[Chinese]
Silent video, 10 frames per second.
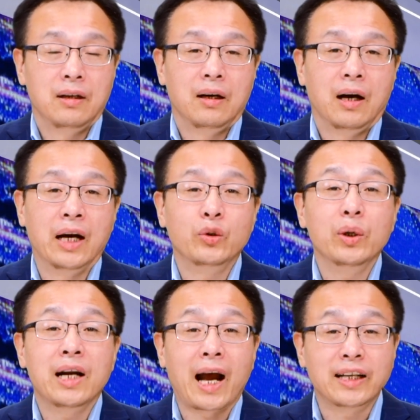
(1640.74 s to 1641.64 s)
很多
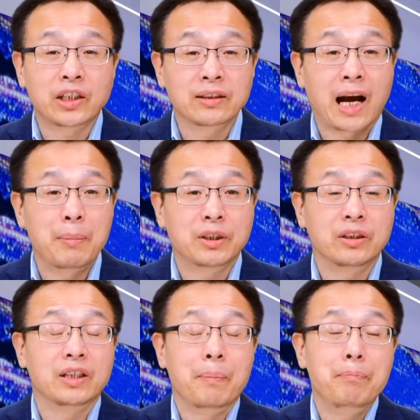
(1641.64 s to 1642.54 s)
人还称他们是
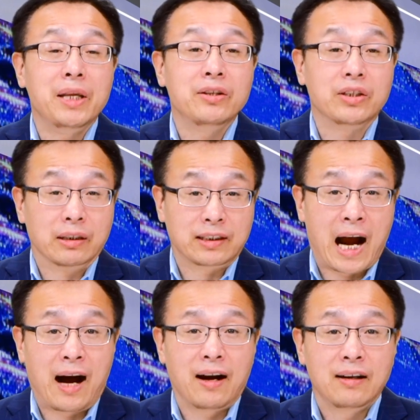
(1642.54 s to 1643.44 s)
人民警
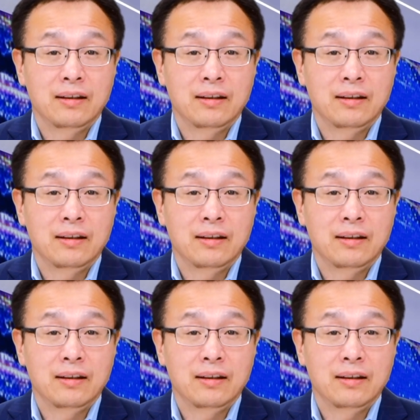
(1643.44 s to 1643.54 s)
察。